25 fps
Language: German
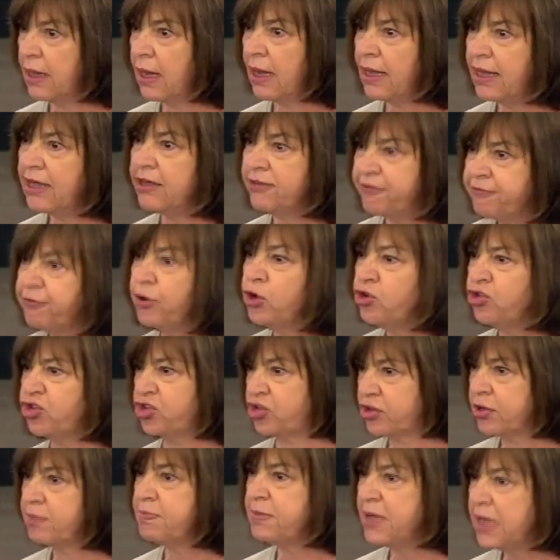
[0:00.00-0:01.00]
Ja, ich
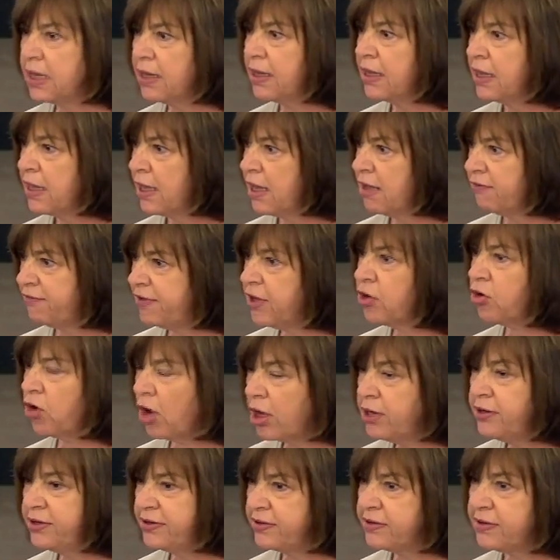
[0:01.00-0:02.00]
wünschte mir, wir
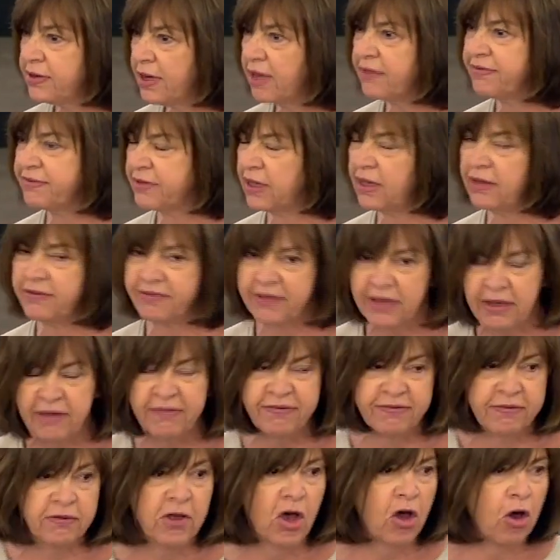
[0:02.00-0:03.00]
könnten das. Es
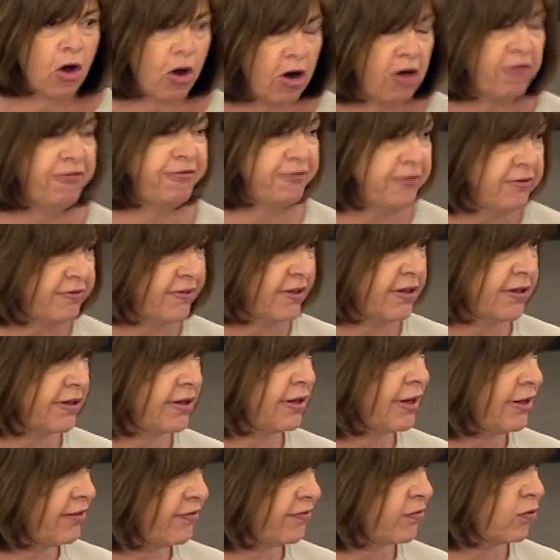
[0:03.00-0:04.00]
ist
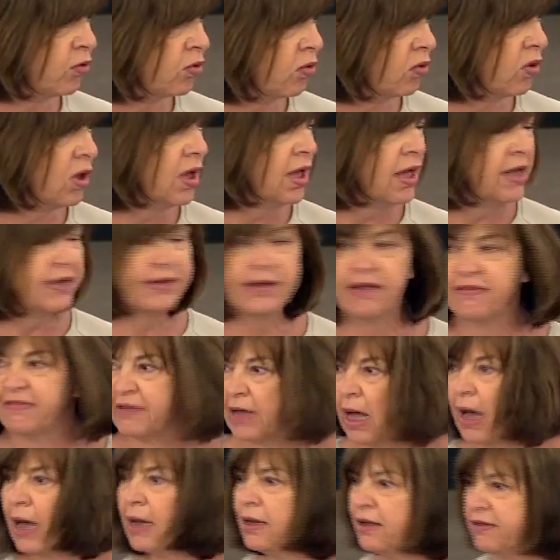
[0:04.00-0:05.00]
offensichtlich so,
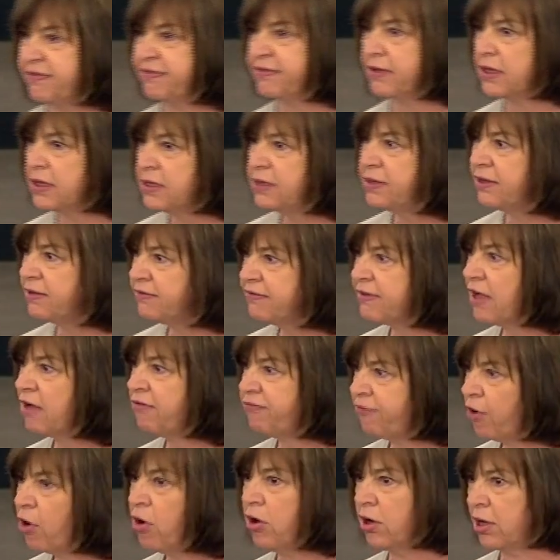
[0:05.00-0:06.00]
dass alles in
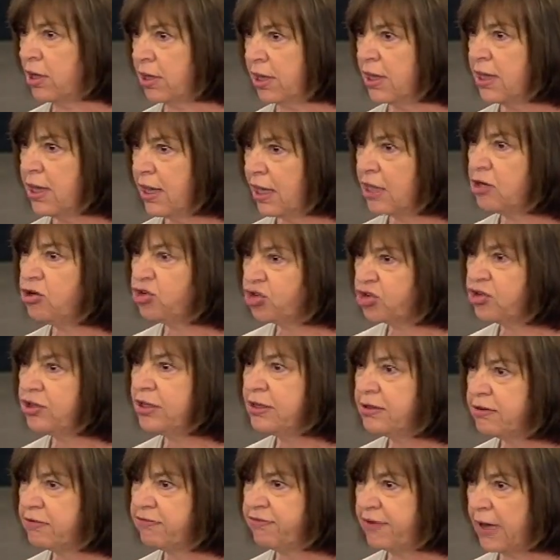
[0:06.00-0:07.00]
dieser Woche
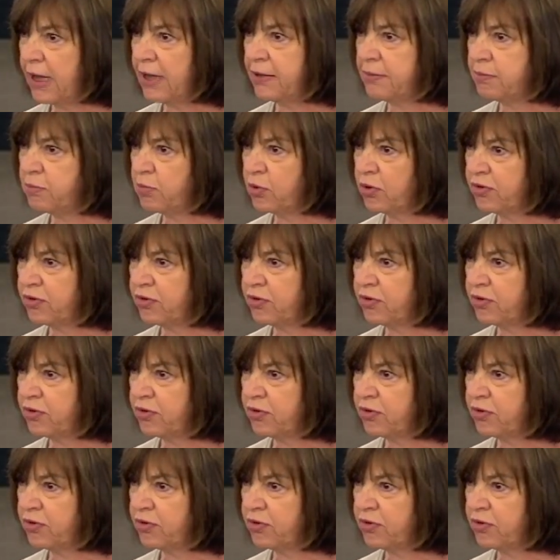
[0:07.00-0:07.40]
entschieden werden